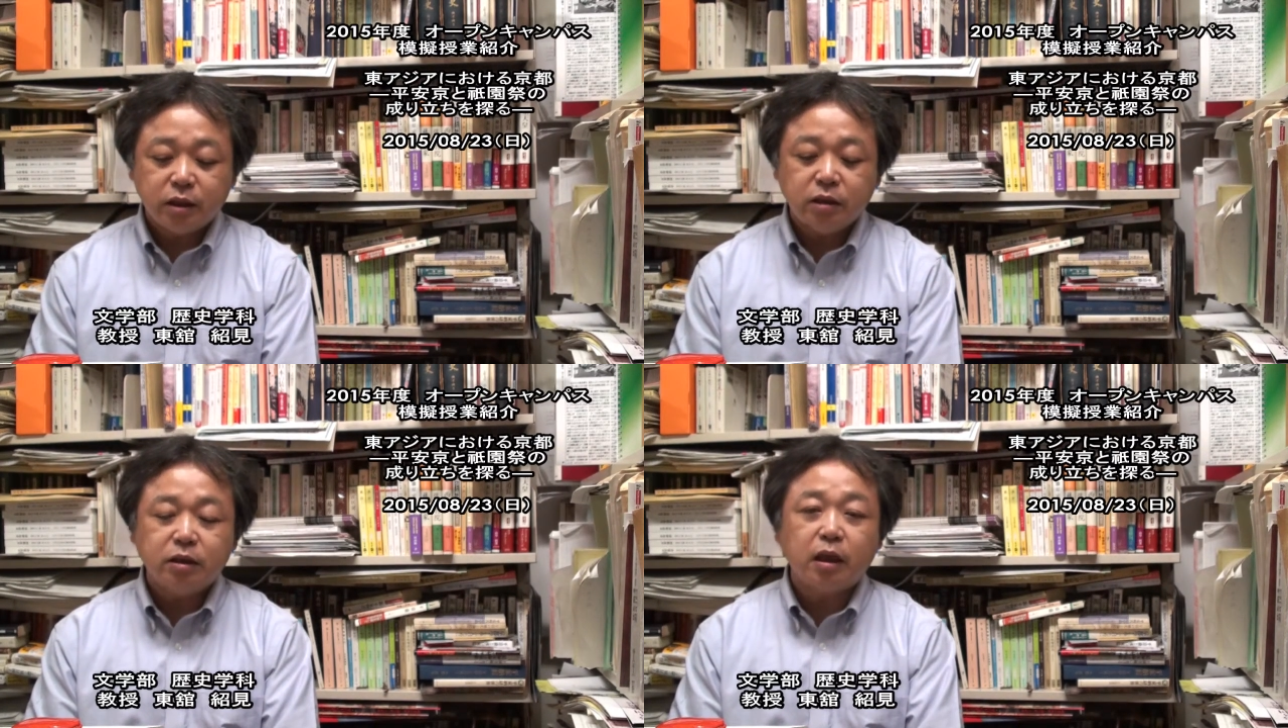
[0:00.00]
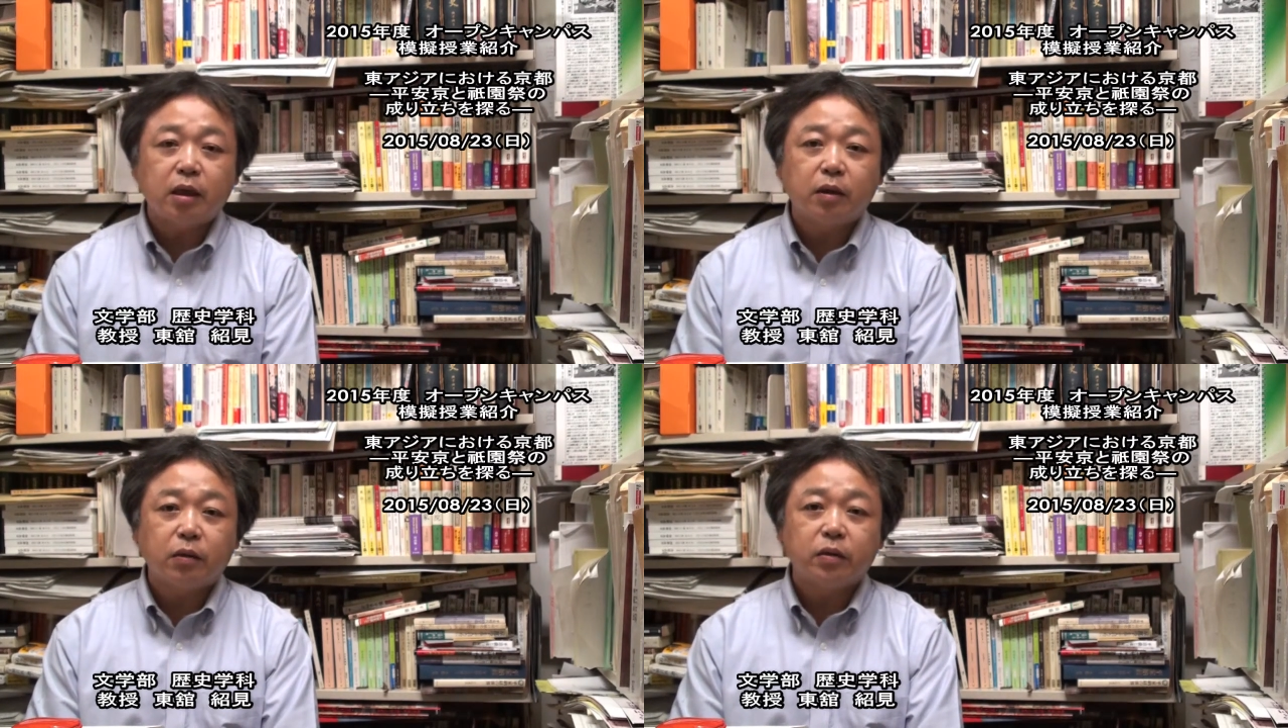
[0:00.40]
新
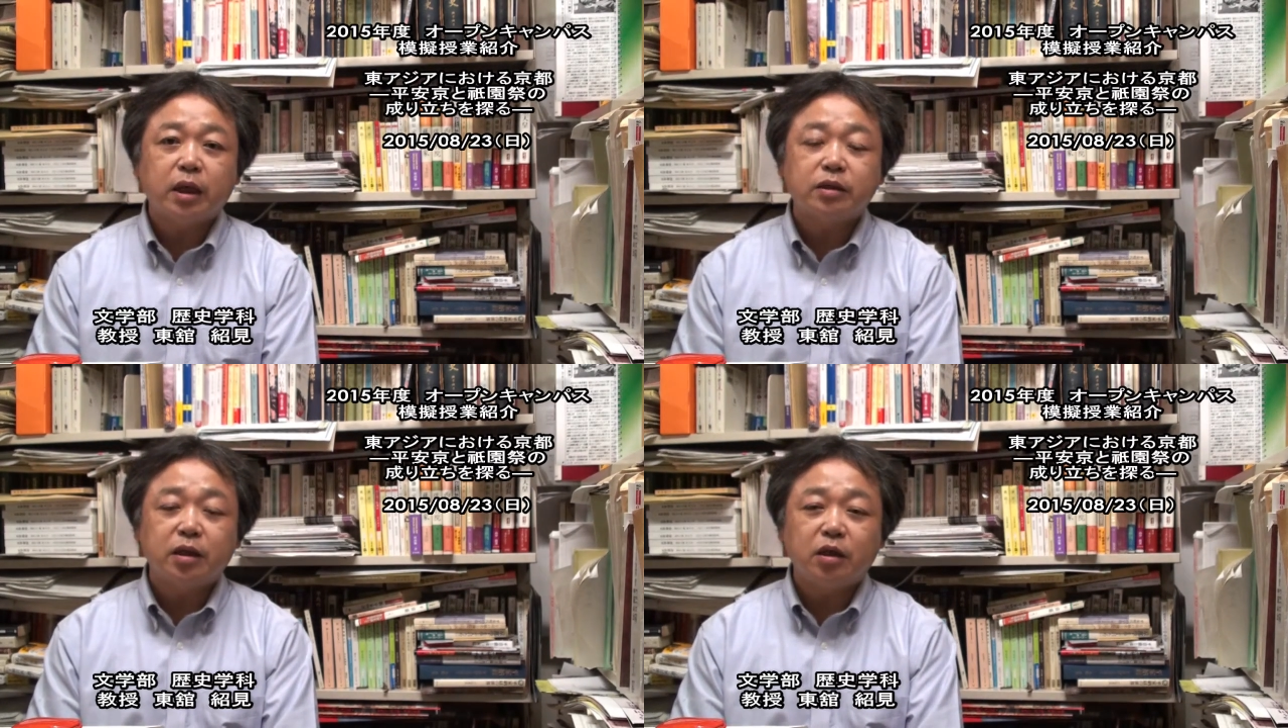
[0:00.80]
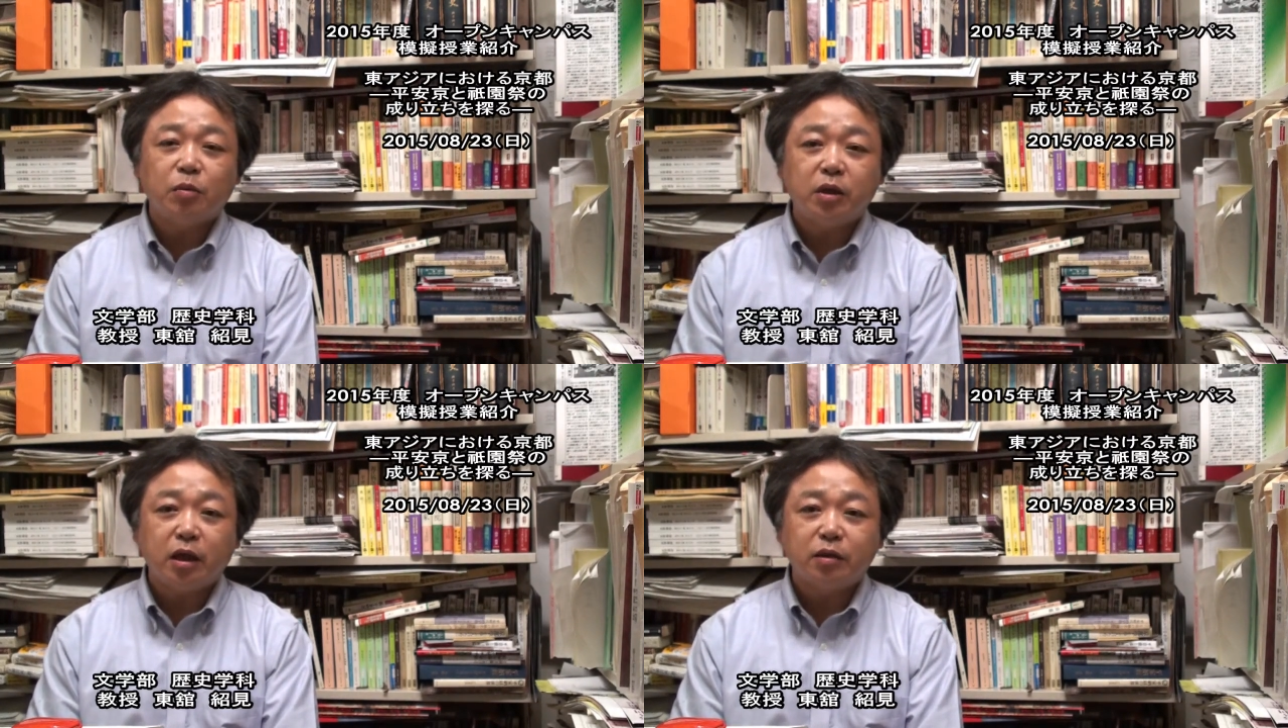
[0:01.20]
鮮園を訪ね
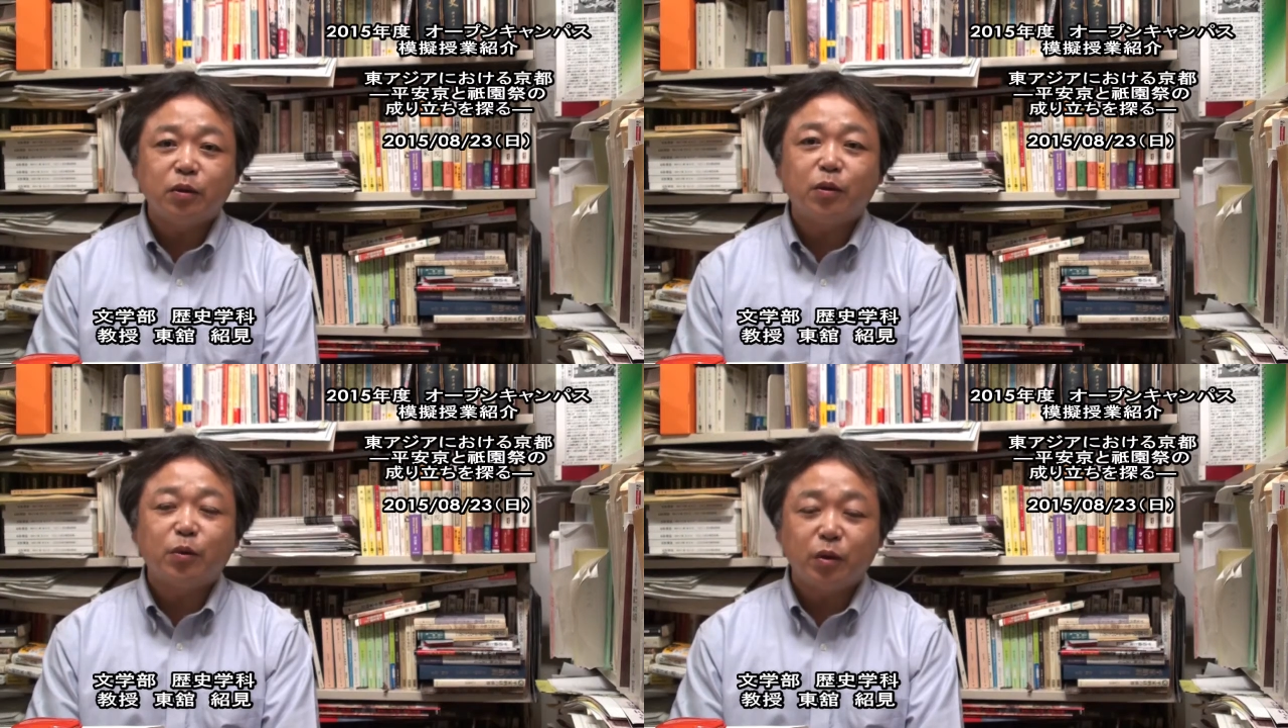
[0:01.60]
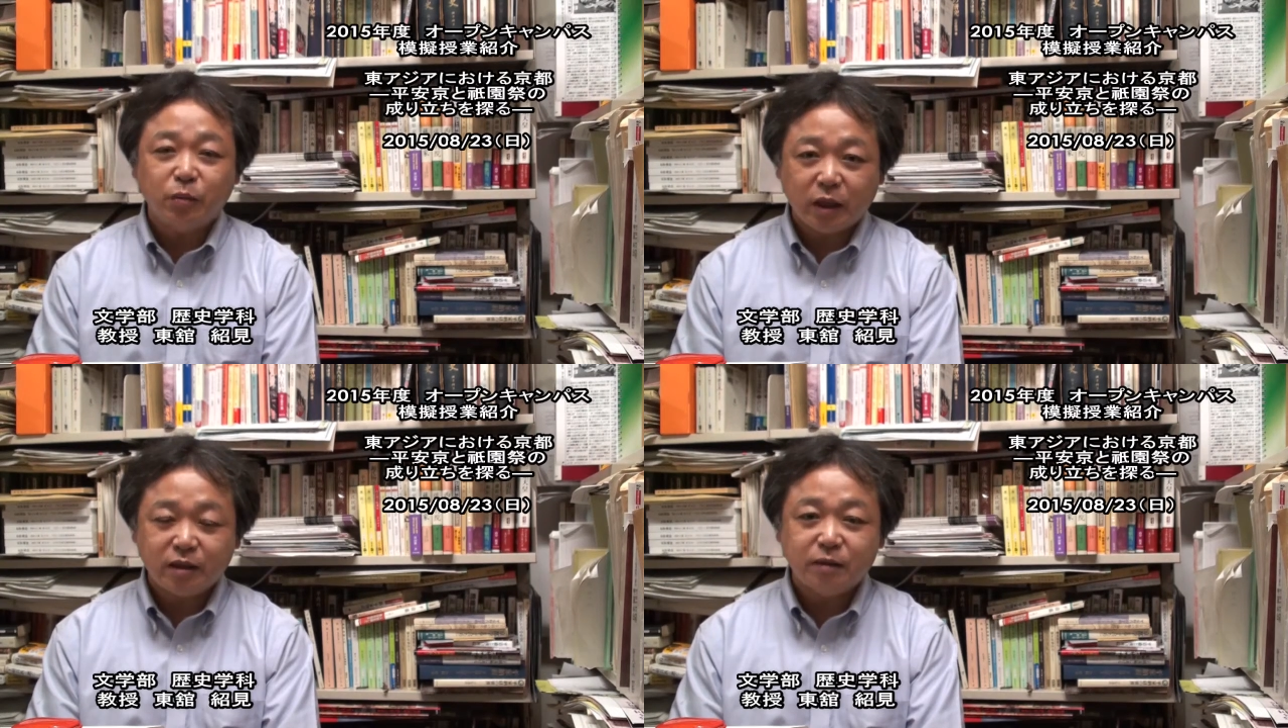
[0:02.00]
てみたいと
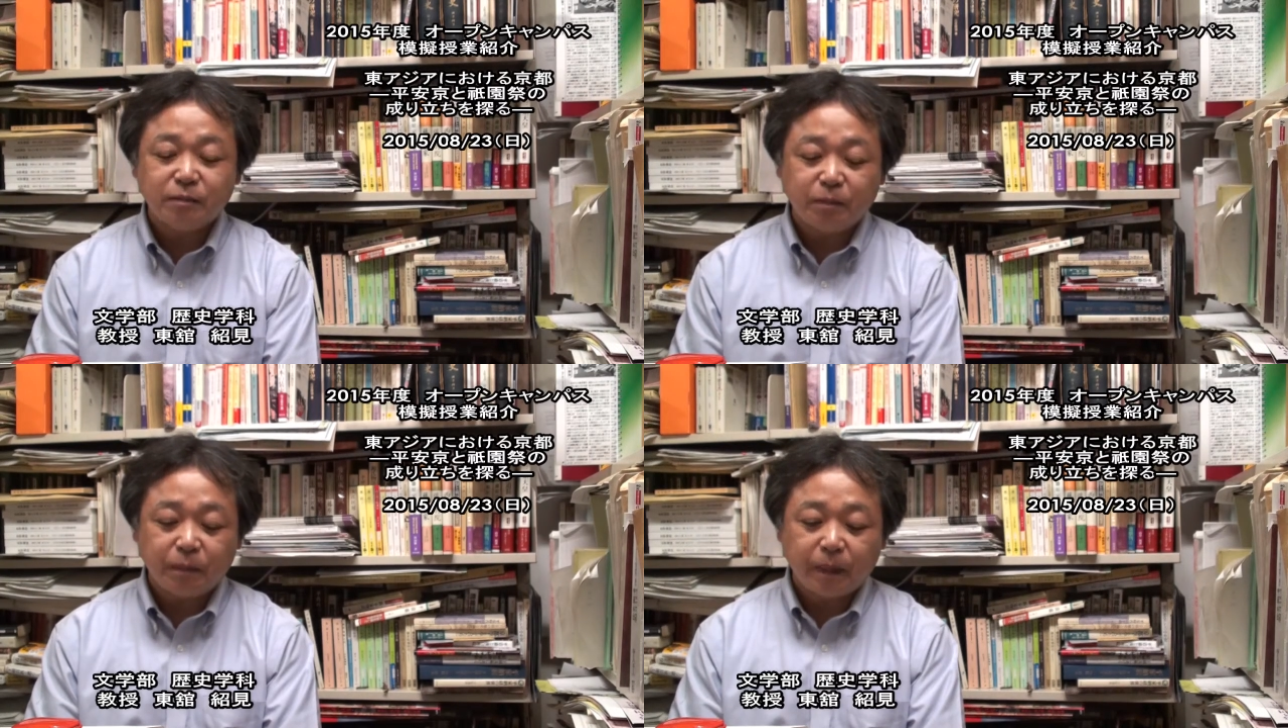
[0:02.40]
思います